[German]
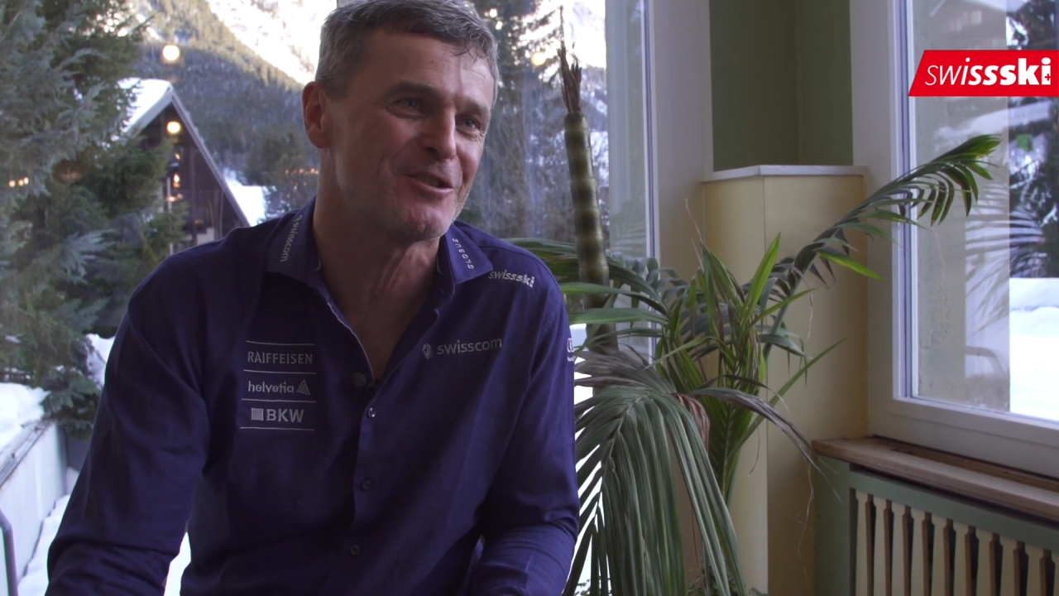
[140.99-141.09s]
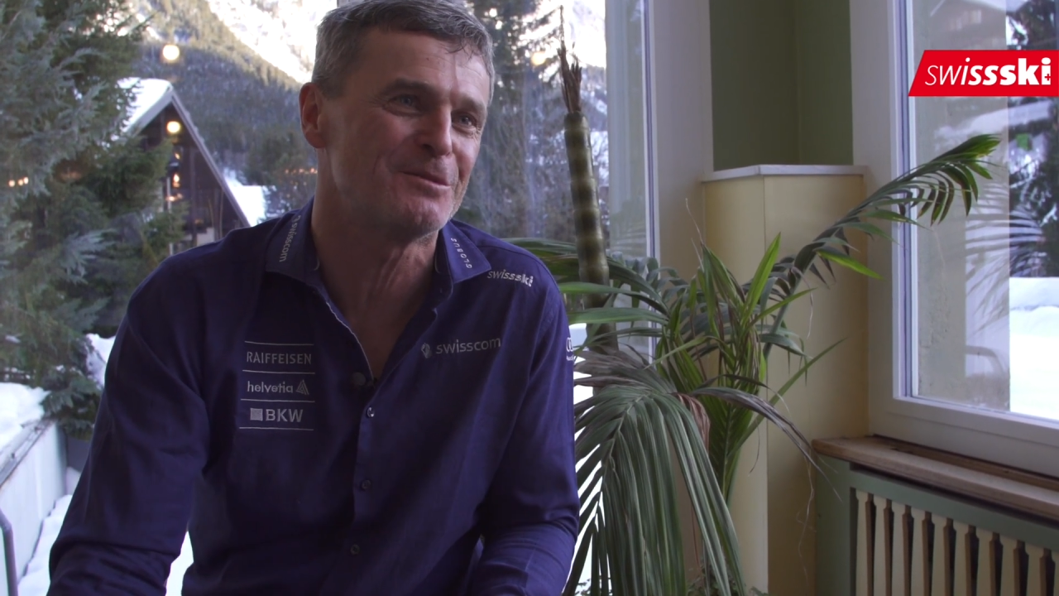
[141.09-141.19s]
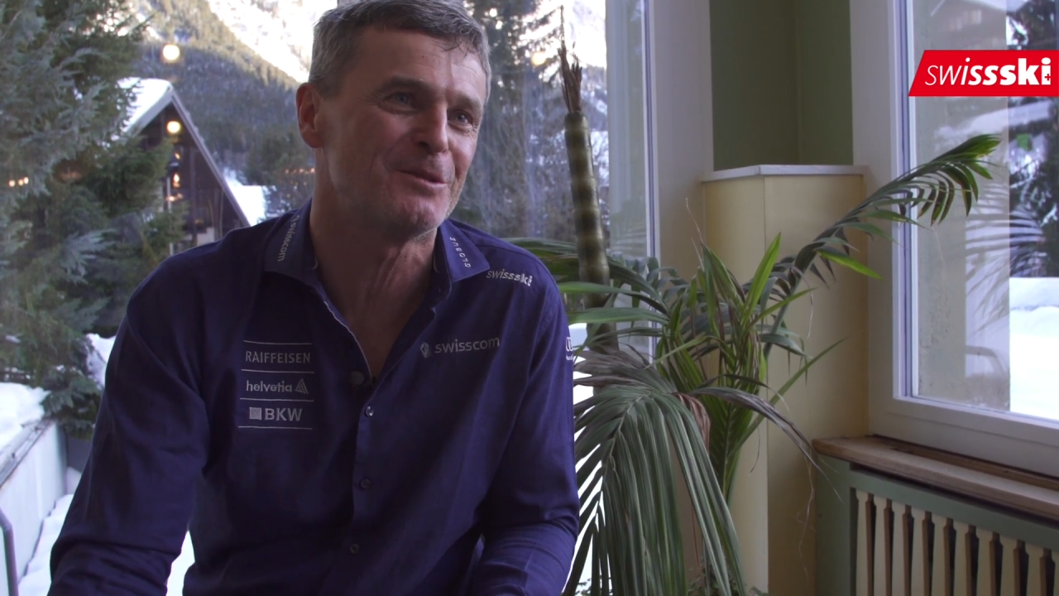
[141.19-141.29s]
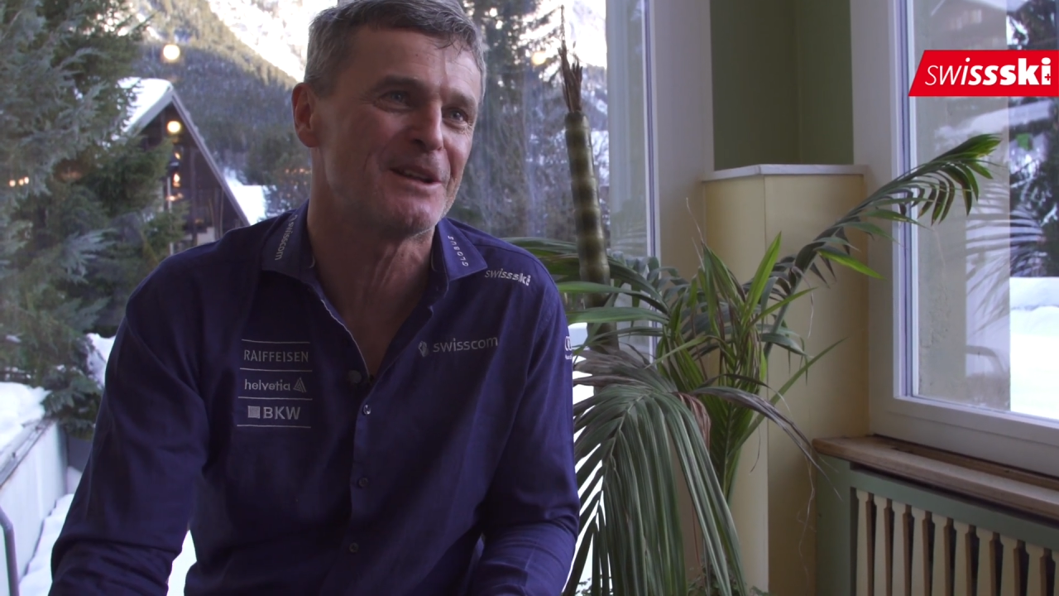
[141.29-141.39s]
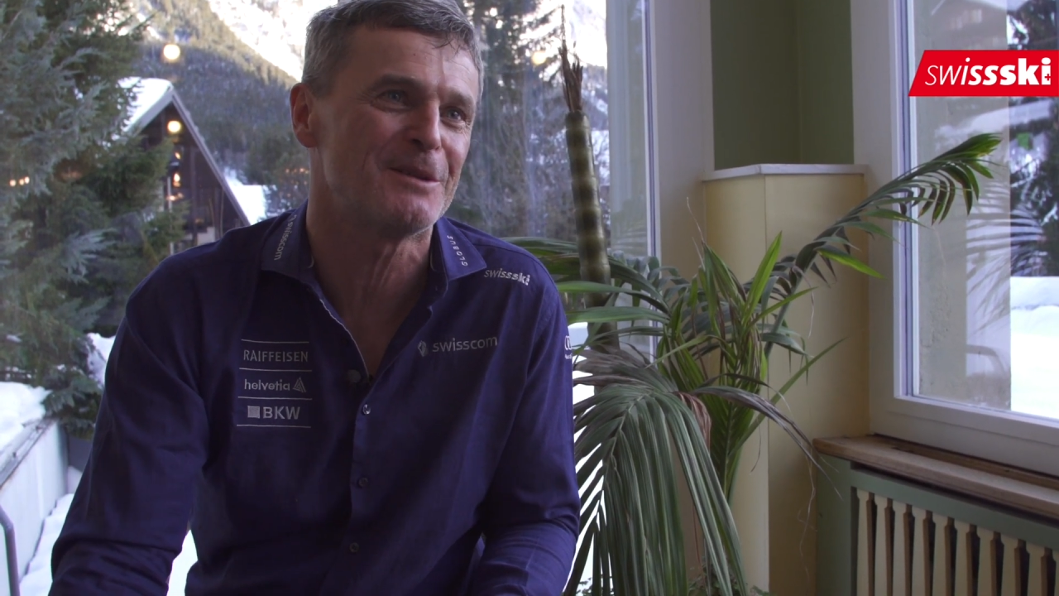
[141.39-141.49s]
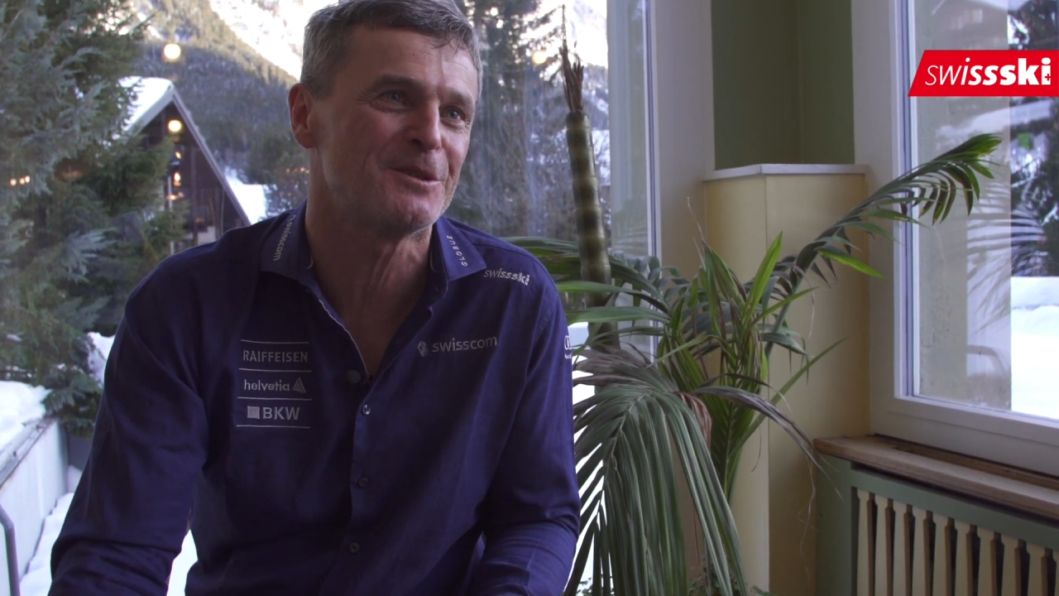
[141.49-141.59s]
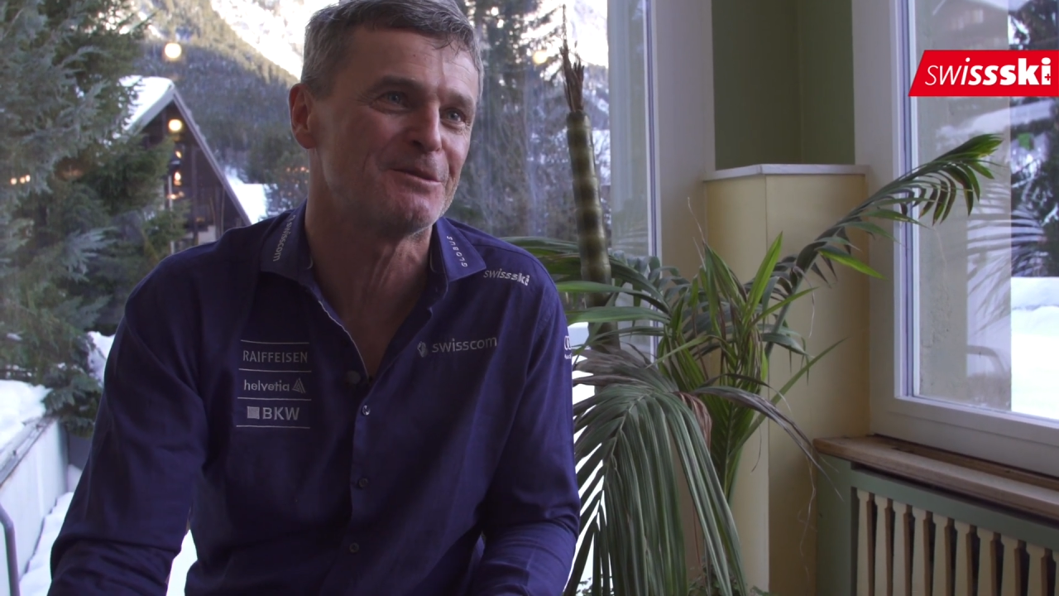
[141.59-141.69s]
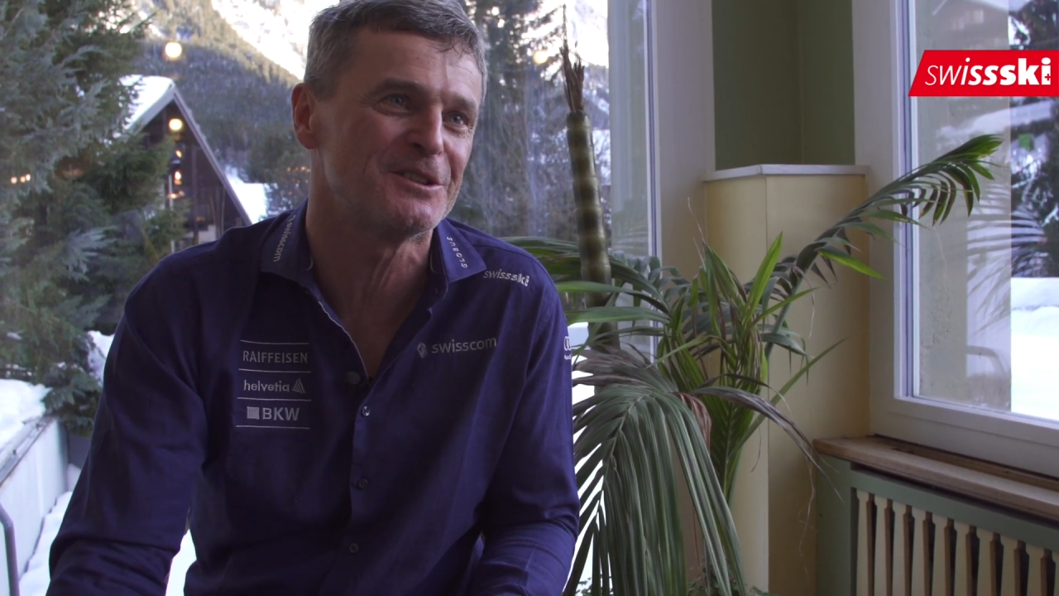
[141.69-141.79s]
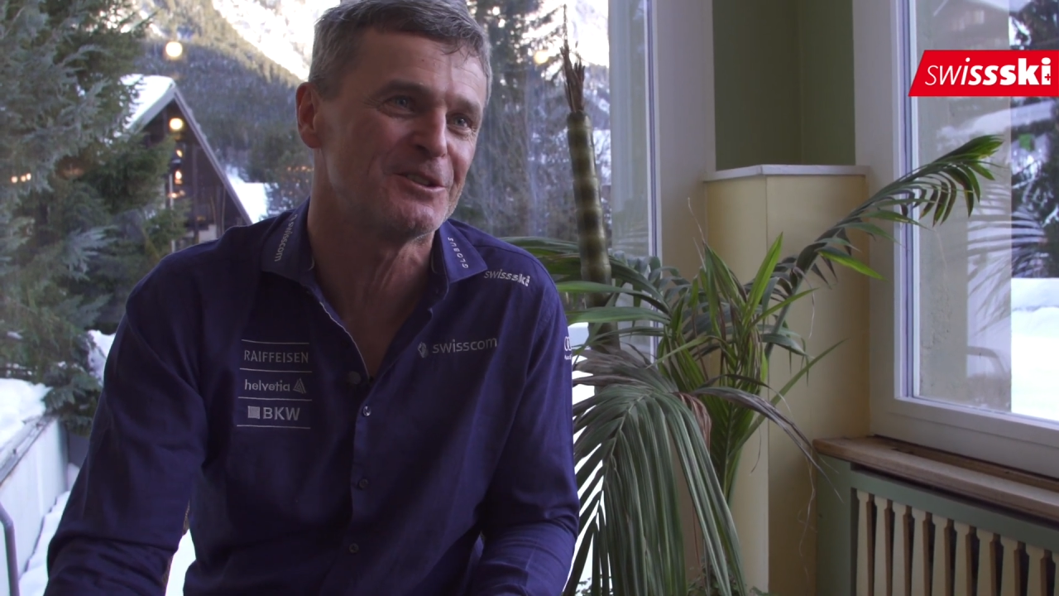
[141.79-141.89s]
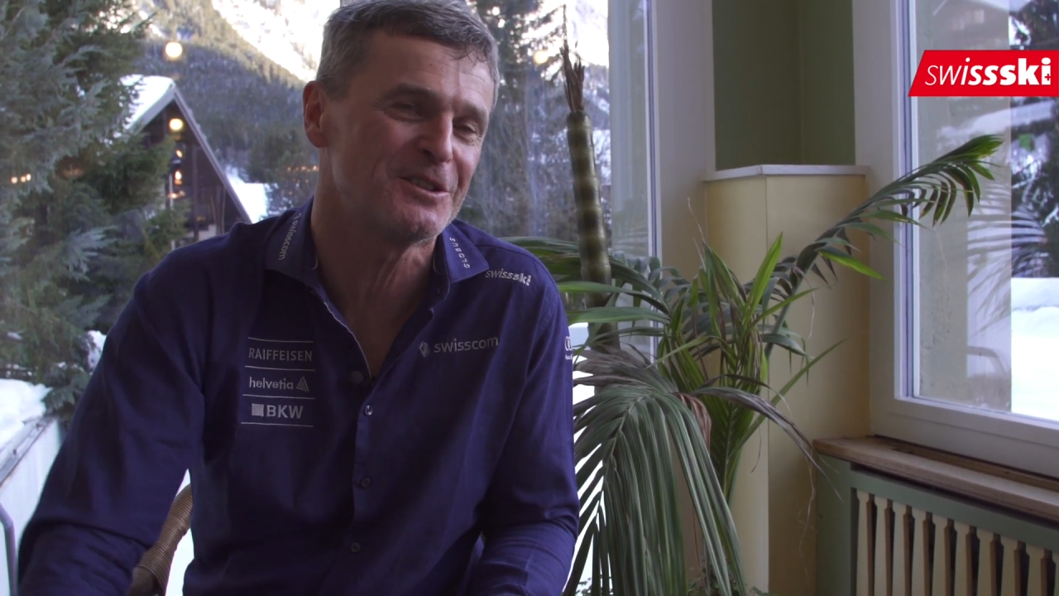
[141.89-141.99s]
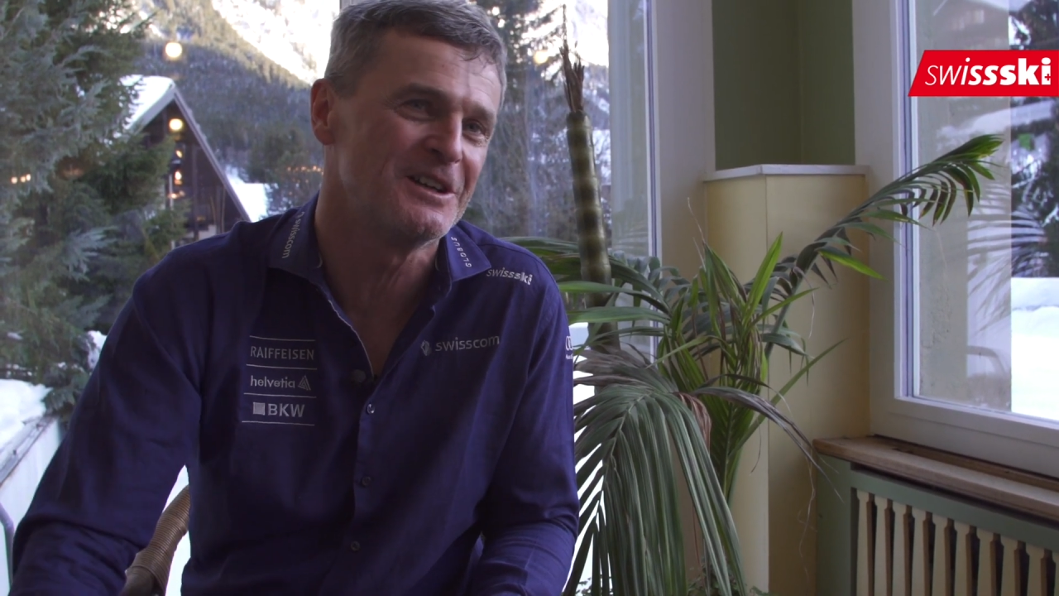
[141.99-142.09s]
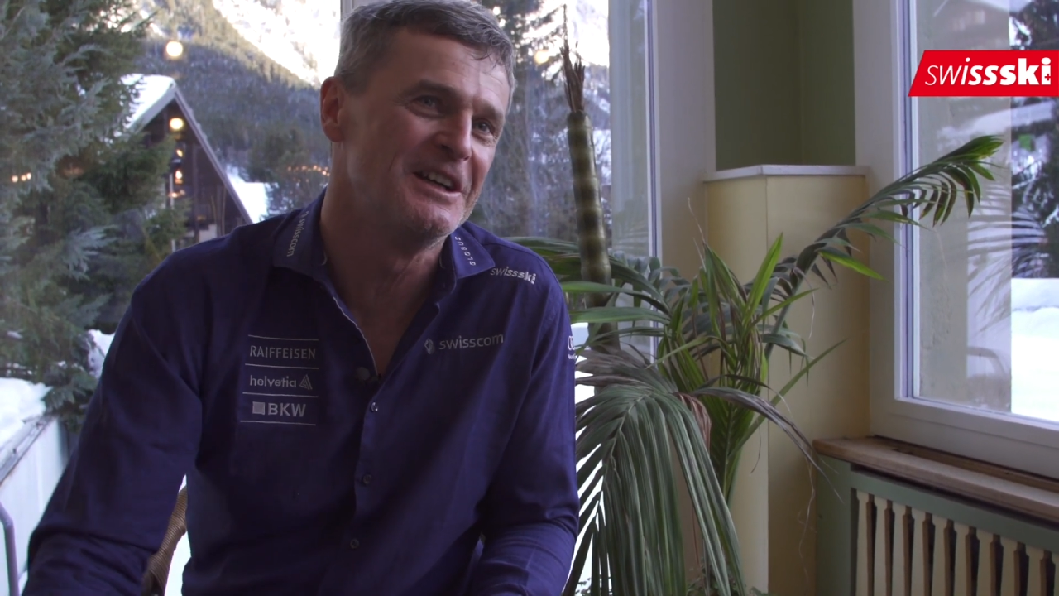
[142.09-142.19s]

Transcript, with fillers: kein Problem, aber nach,